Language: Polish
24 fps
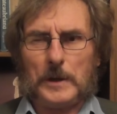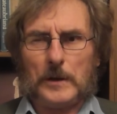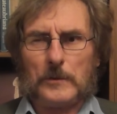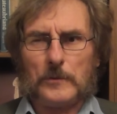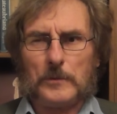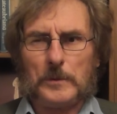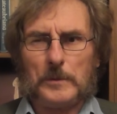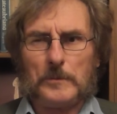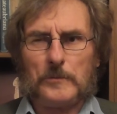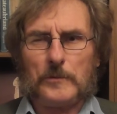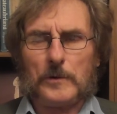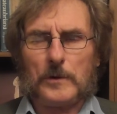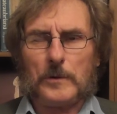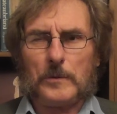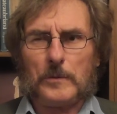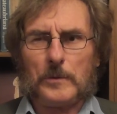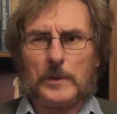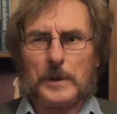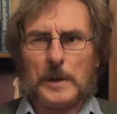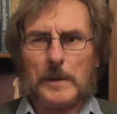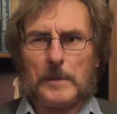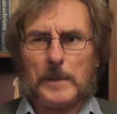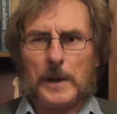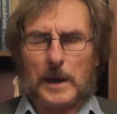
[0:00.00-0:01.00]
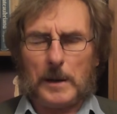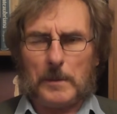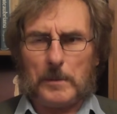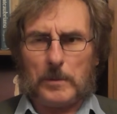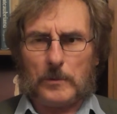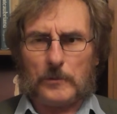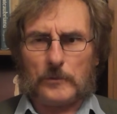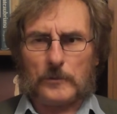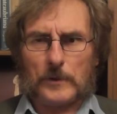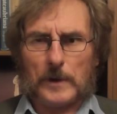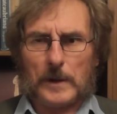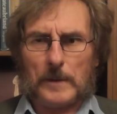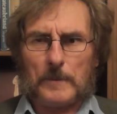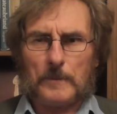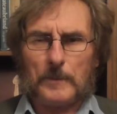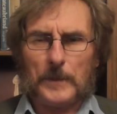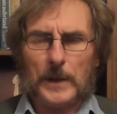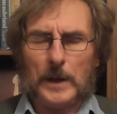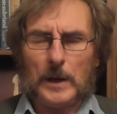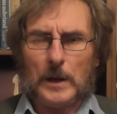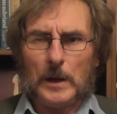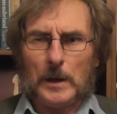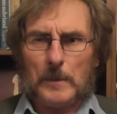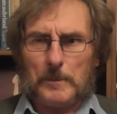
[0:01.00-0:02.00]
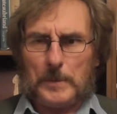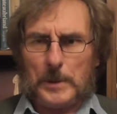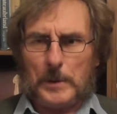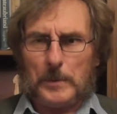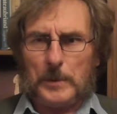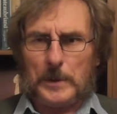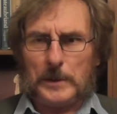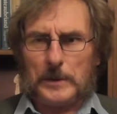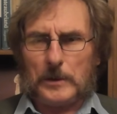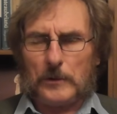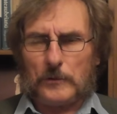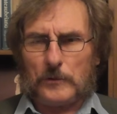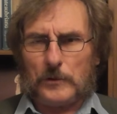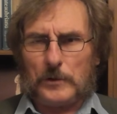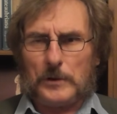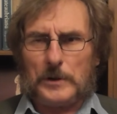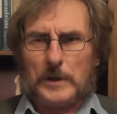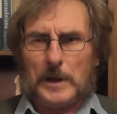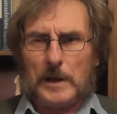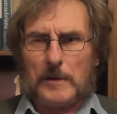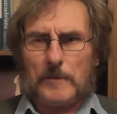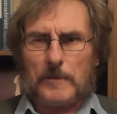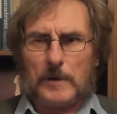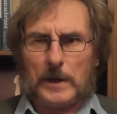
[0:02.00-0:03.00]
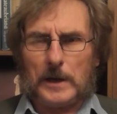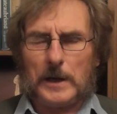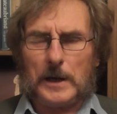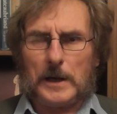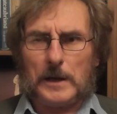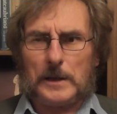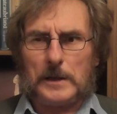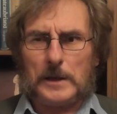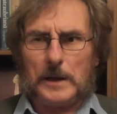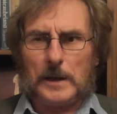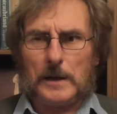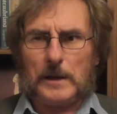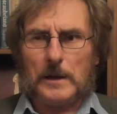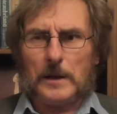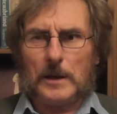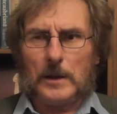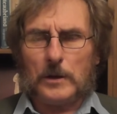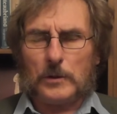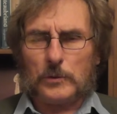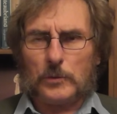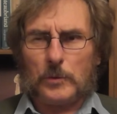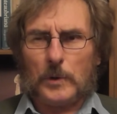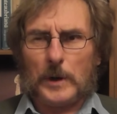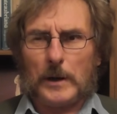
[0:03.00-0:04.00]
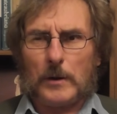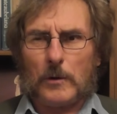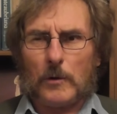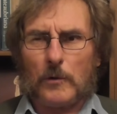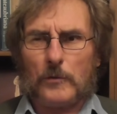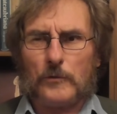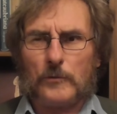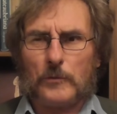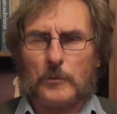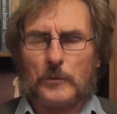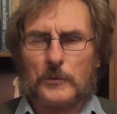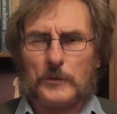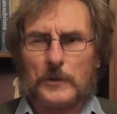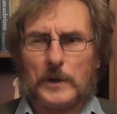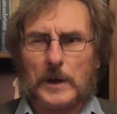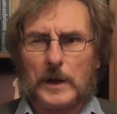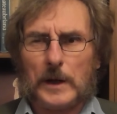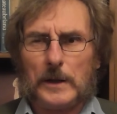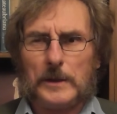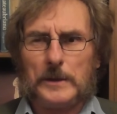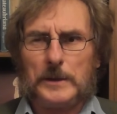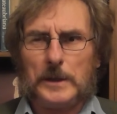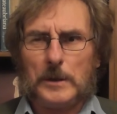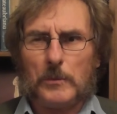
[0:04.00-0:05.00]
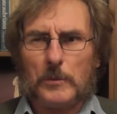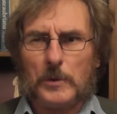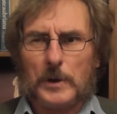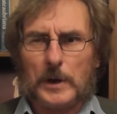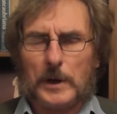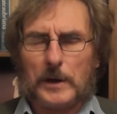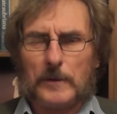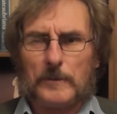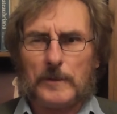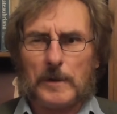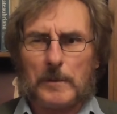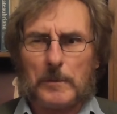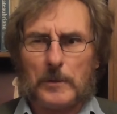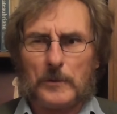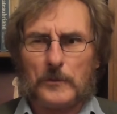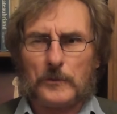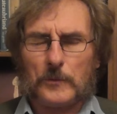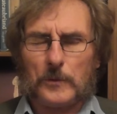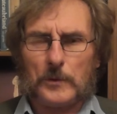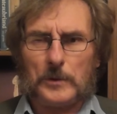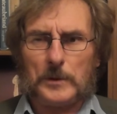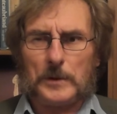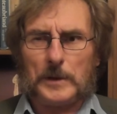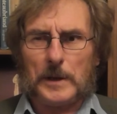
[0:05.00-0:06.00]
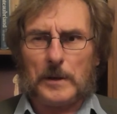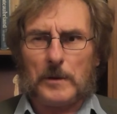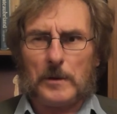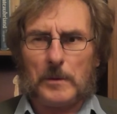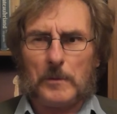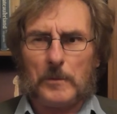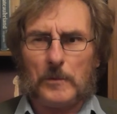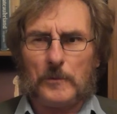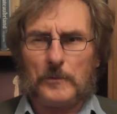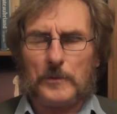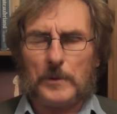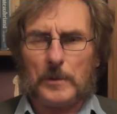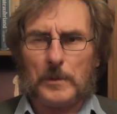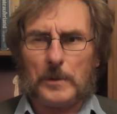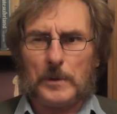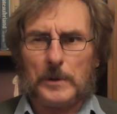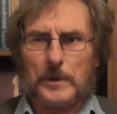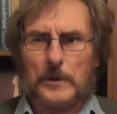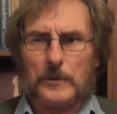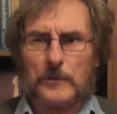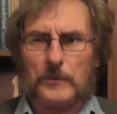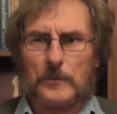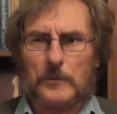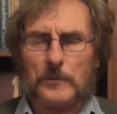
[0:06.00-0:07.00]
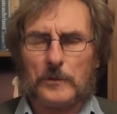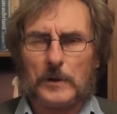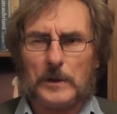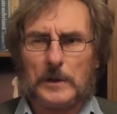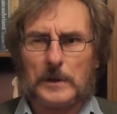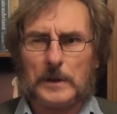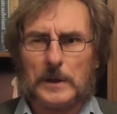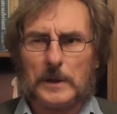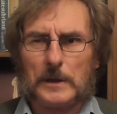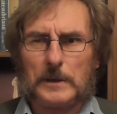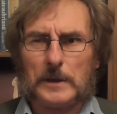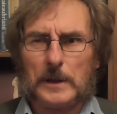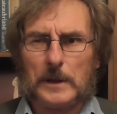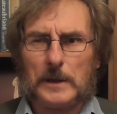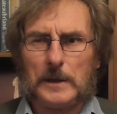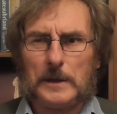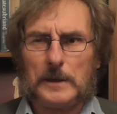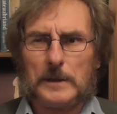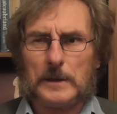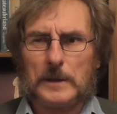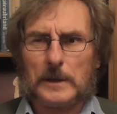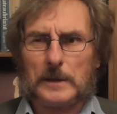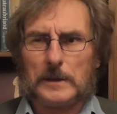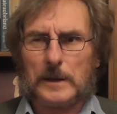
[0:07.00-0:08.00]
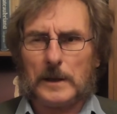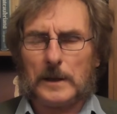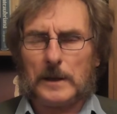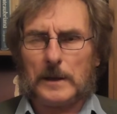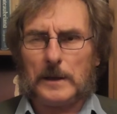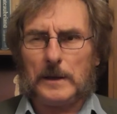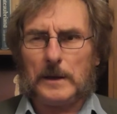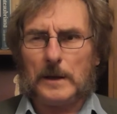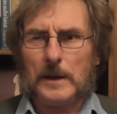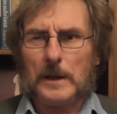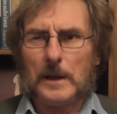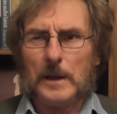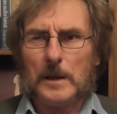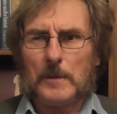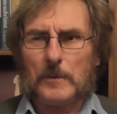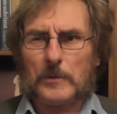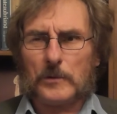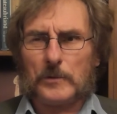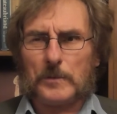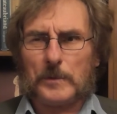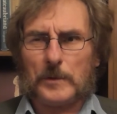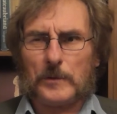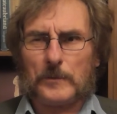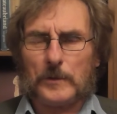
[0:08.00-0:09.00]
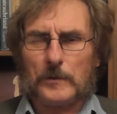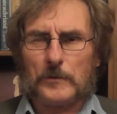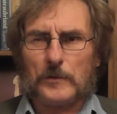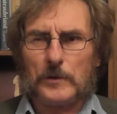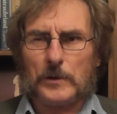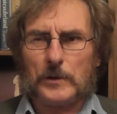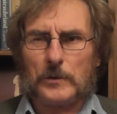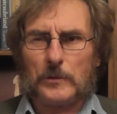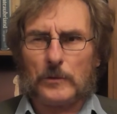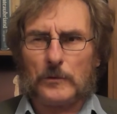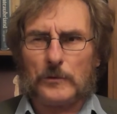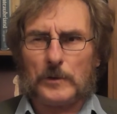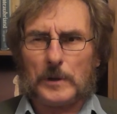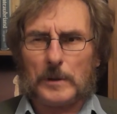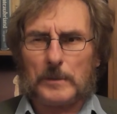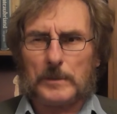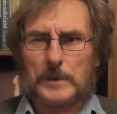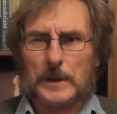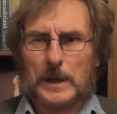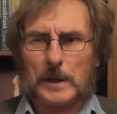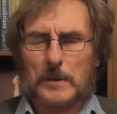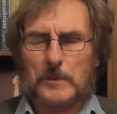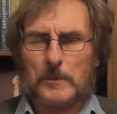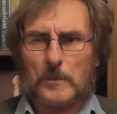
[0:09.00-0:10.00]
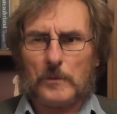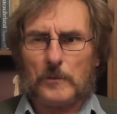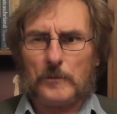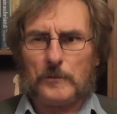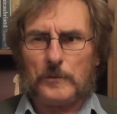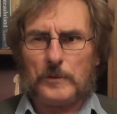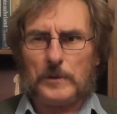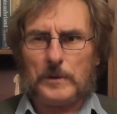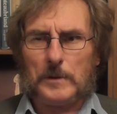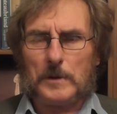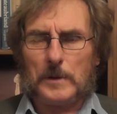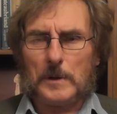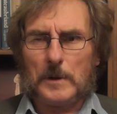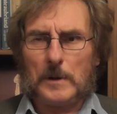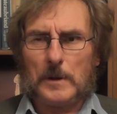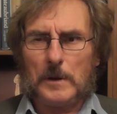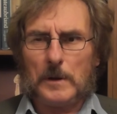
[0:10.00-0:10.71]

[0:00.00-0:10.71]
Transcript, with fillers: razu im dziękujemy. Albo, że były też inne Ewangelie, które Kościół starannie ukrywa, bo co innego mówią o Jezusie i tak dalej, i tak dalej. Proszę Państwa, jeżeli ktoś nam tak mówi,